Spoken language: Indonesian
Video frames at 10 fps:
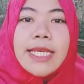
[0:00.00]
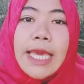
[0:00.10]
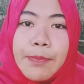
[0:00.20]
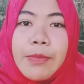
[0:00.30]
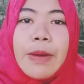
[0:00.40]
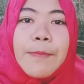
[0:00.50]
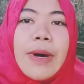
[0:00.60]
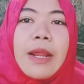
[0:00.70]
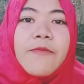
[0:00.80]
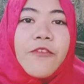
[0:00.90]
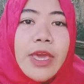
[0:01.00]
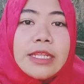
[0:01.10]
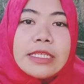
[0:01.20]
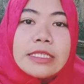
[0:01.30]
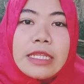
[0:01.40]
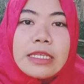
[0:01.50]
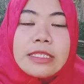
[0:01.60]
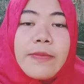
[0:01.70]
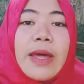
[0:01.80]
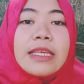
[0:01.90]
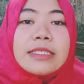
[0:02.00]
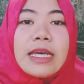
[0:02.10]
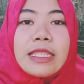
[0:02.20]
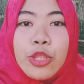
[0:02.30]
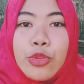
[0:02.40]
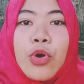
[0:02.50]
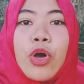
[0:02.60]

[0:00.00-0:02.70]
K-pop dan para fans SNSD pada saat itu.